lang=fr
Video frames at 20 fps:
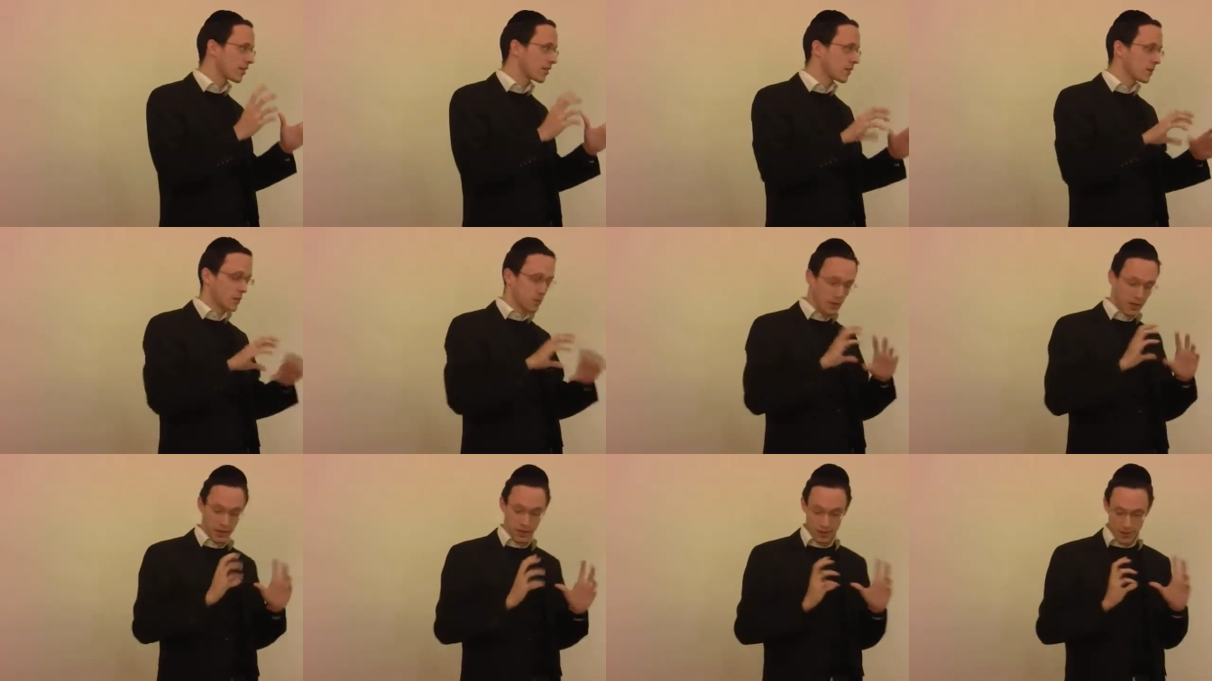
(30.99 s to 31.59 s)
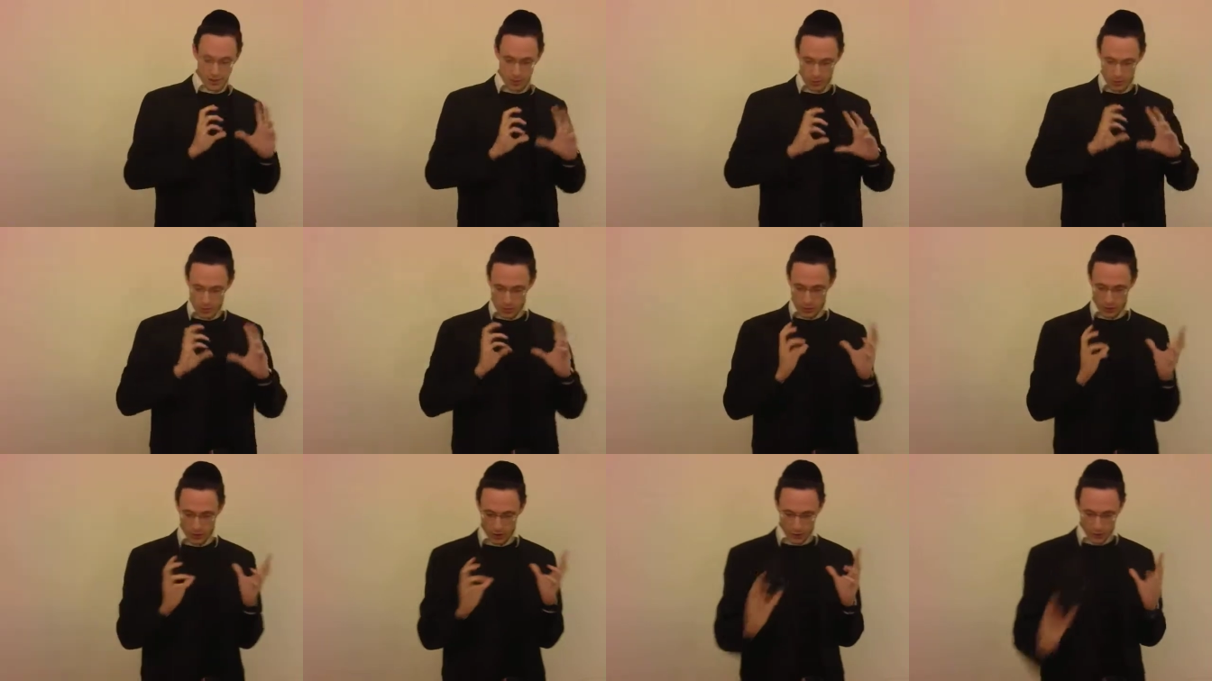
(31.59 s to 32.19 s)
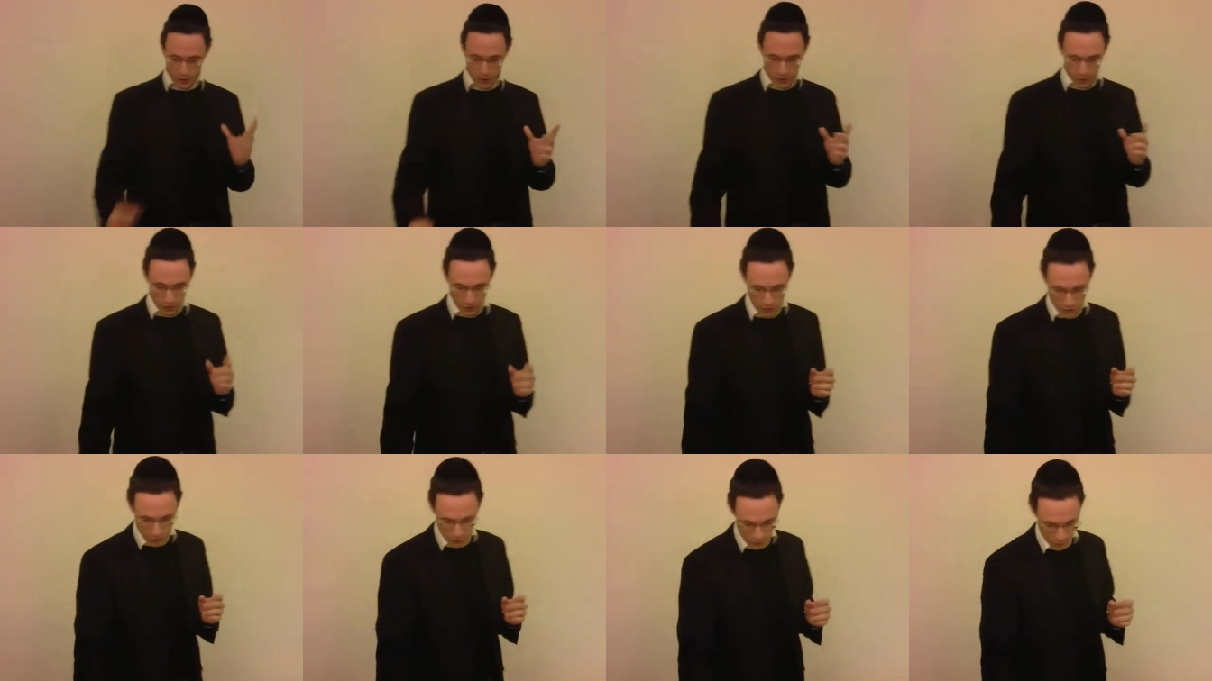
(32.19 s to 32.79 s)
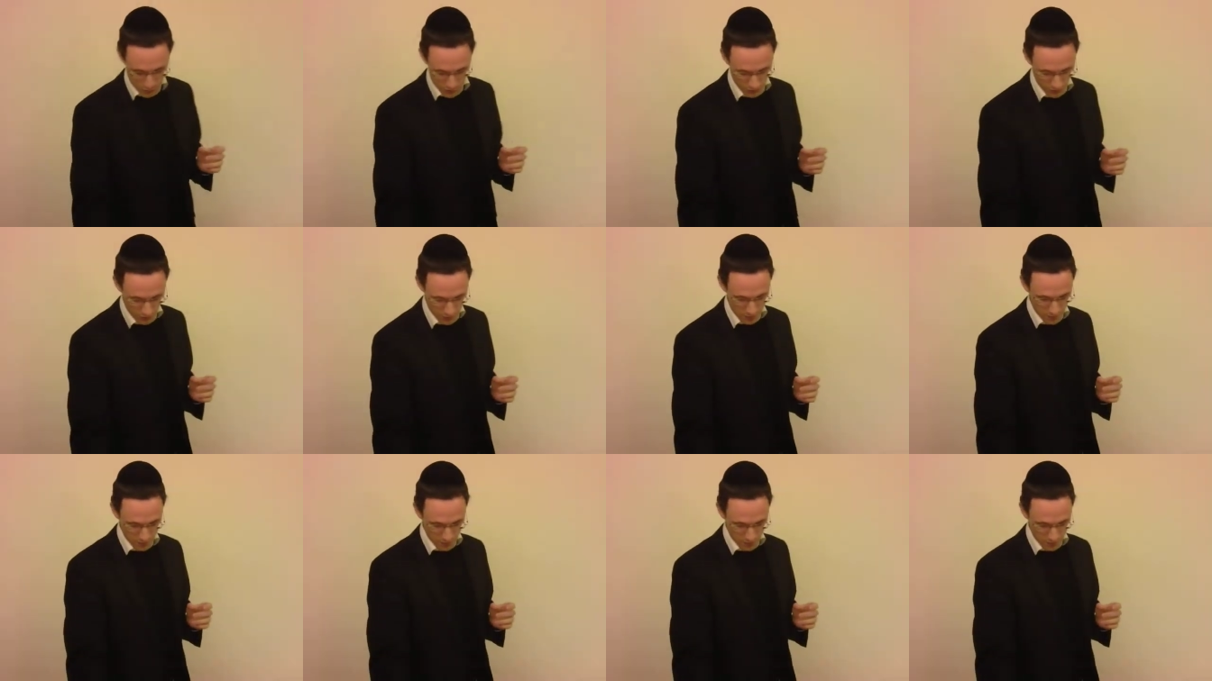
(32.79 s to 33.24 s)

je vais mais j'espère que ce jour va vous changer la vie.